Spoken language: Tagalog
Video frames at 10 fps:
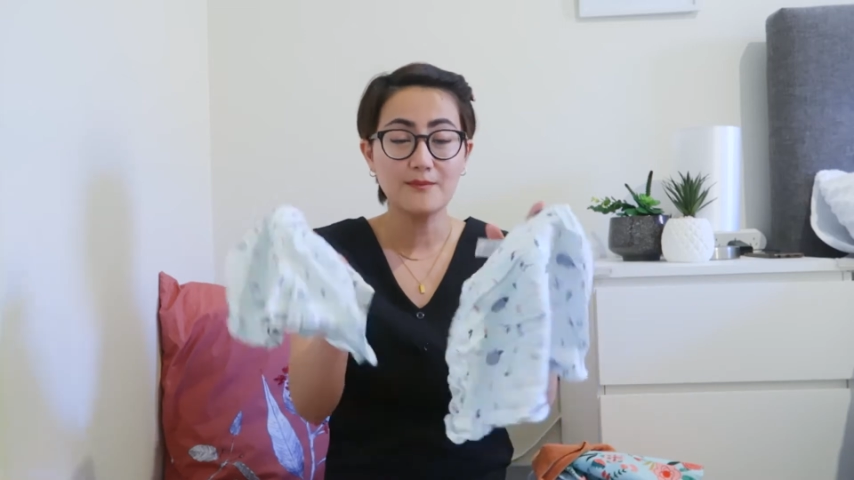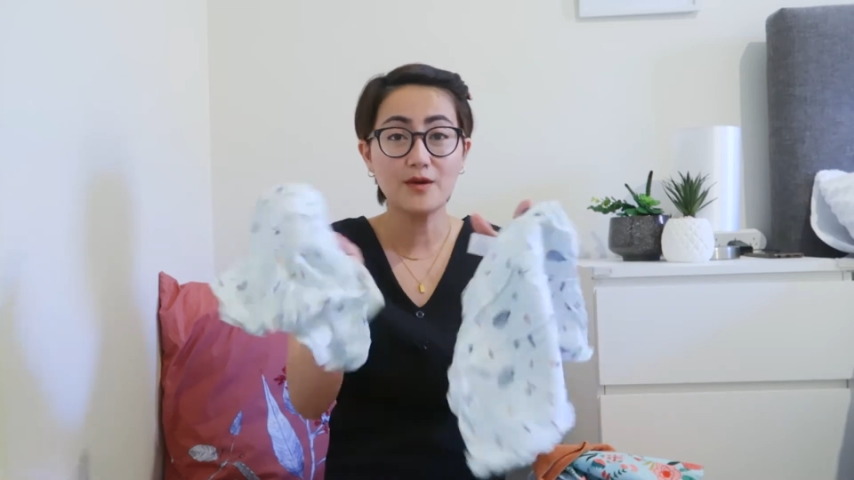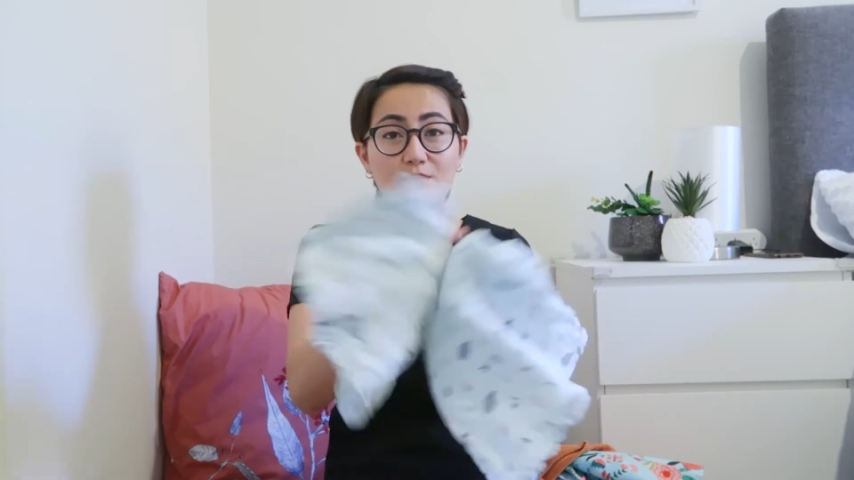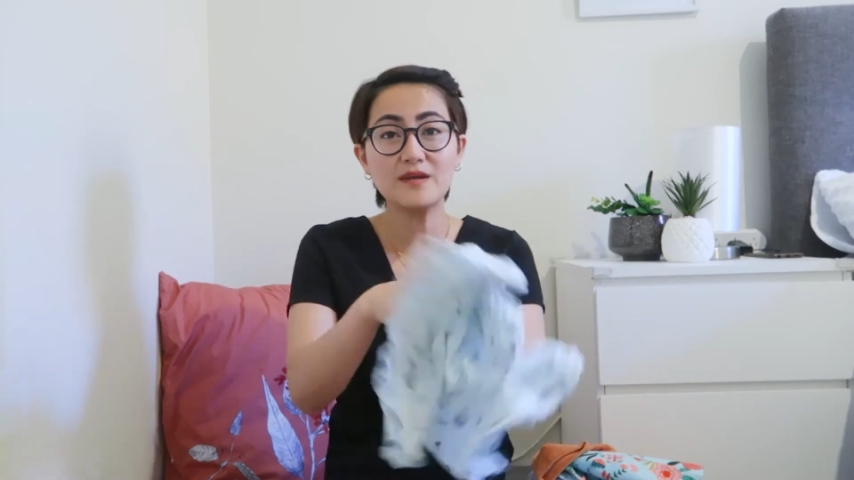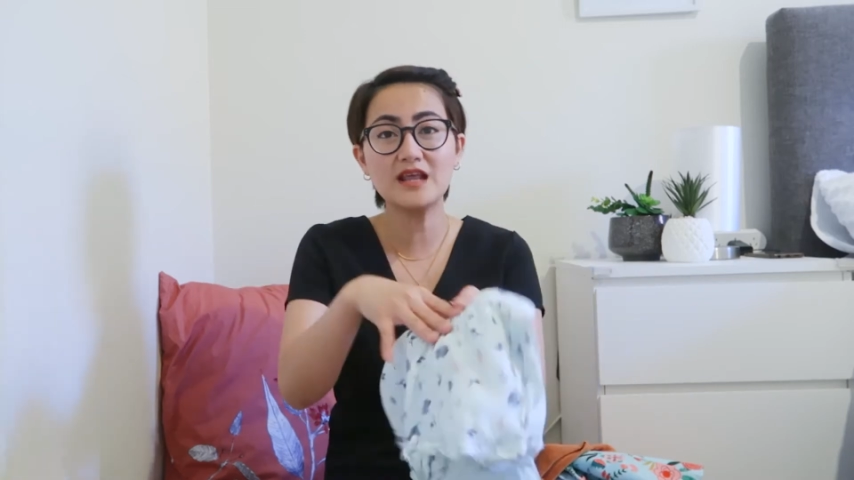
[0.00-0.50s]

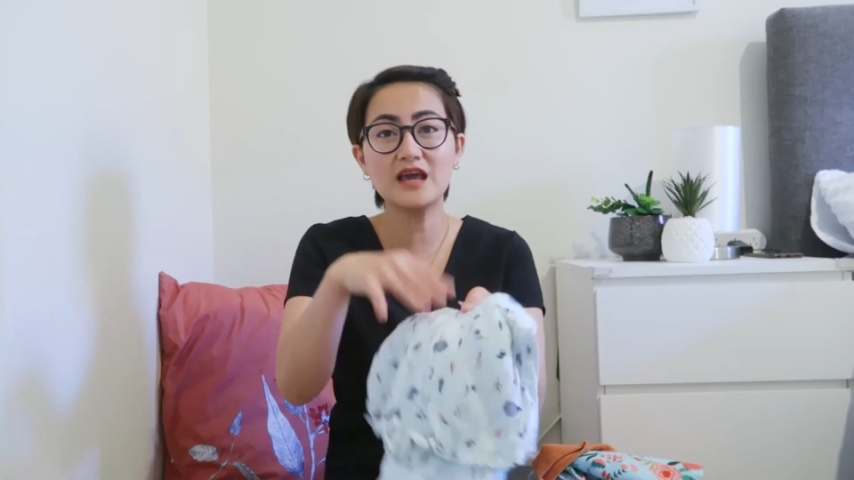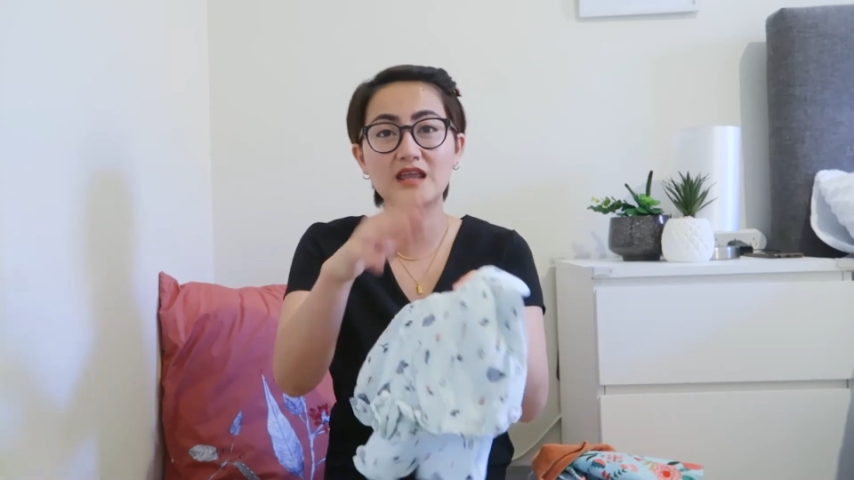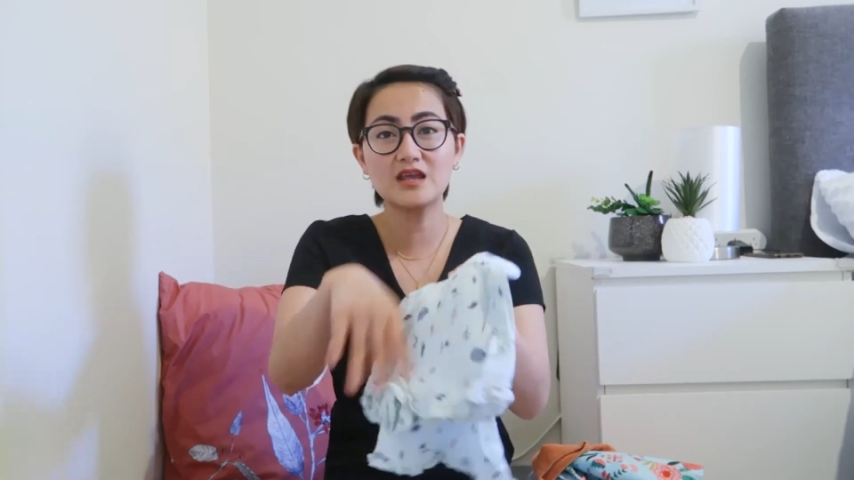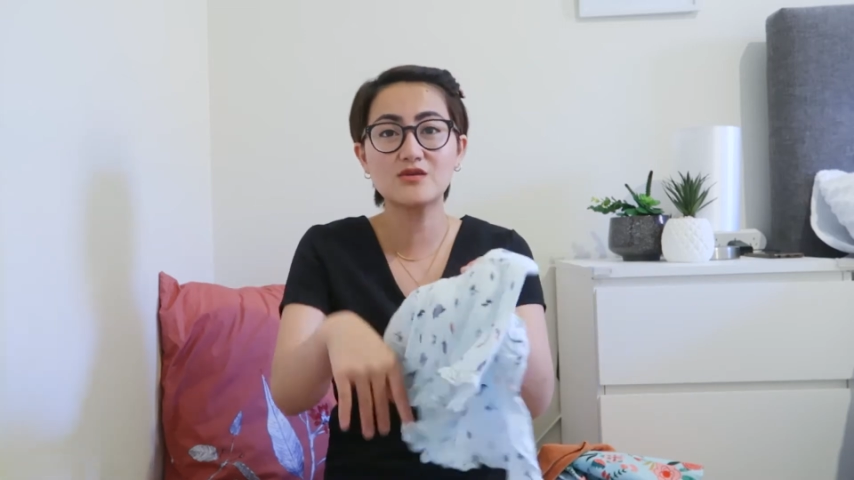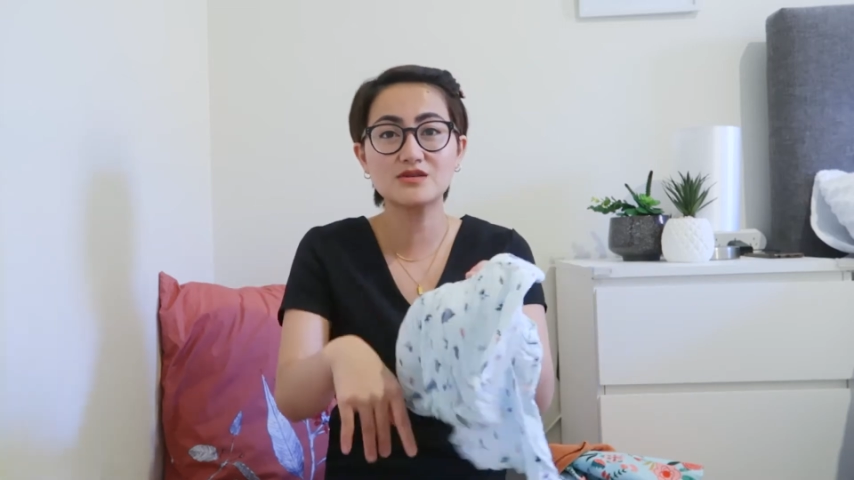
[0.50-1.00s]
Pero binigay
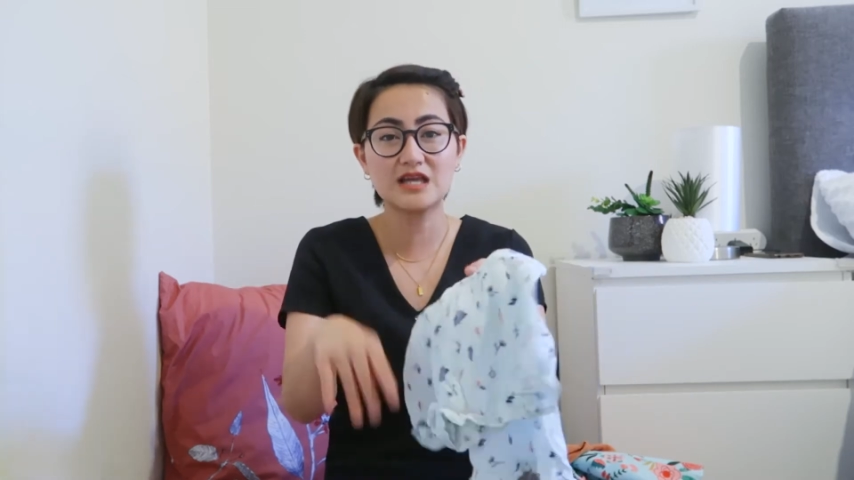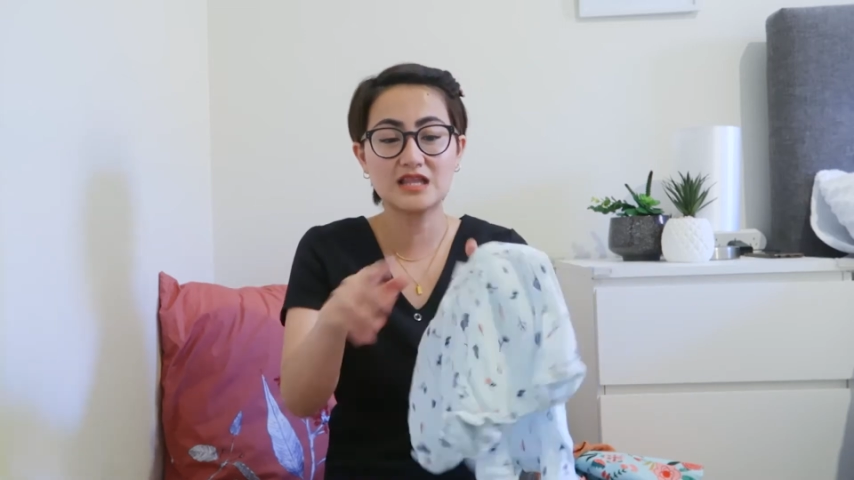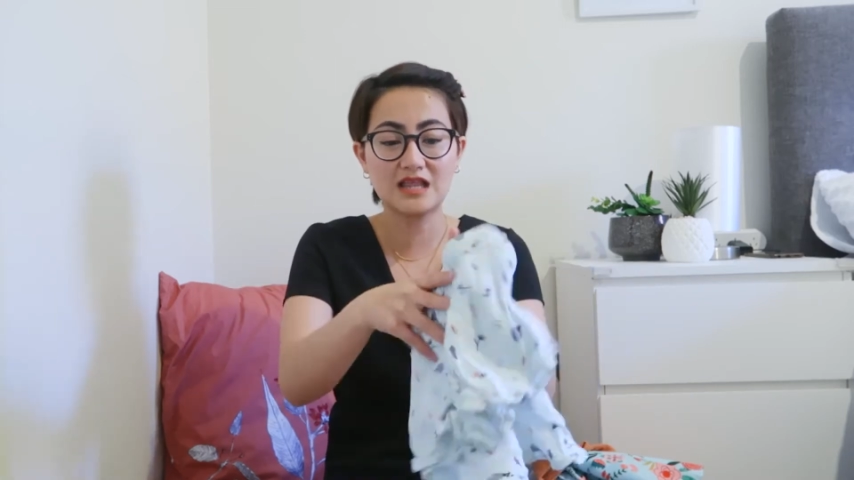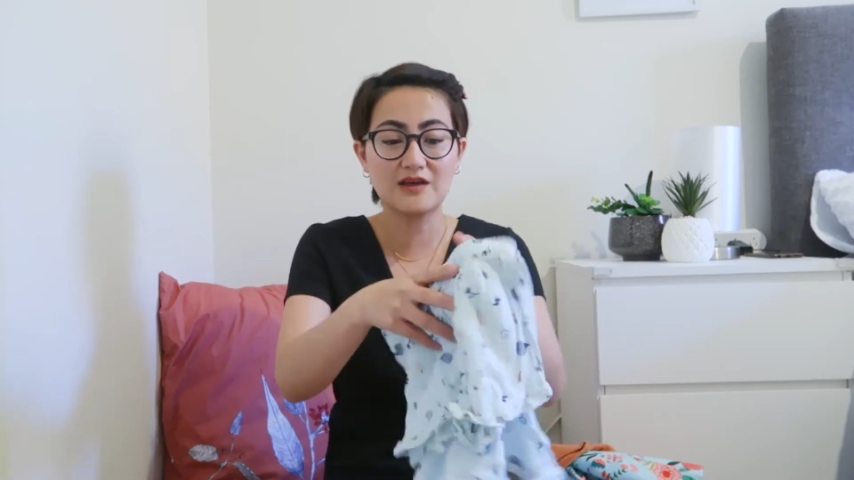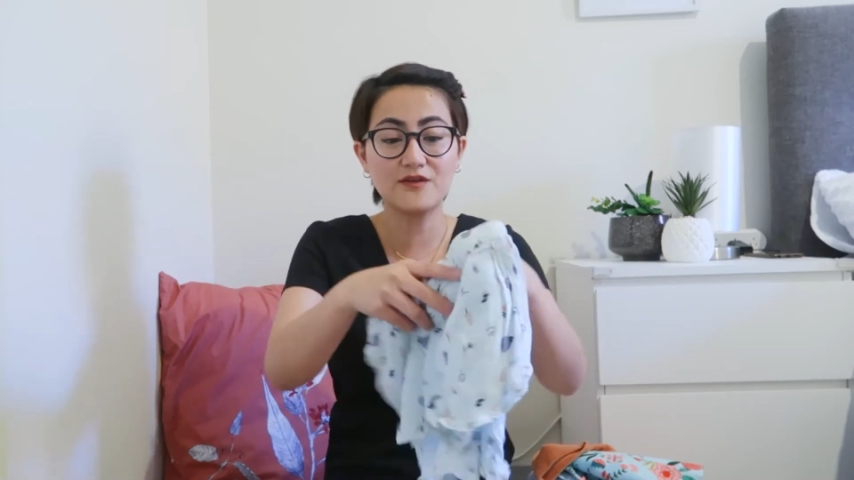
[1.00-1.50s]
niya tong set na